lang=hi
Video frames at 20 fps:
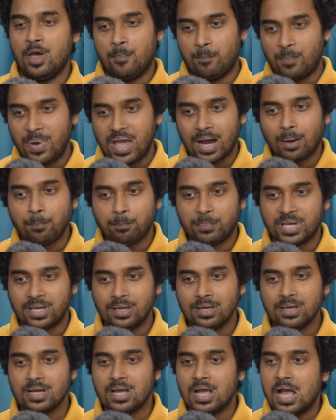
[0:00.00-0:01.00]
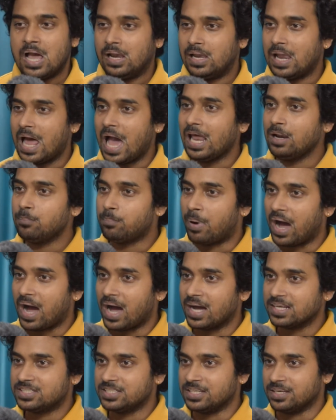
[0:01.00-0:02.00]
मैं अब भी लाल
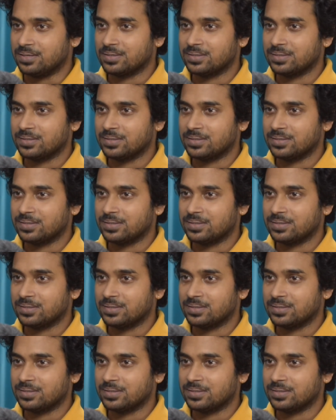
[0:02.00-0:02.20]
भाजी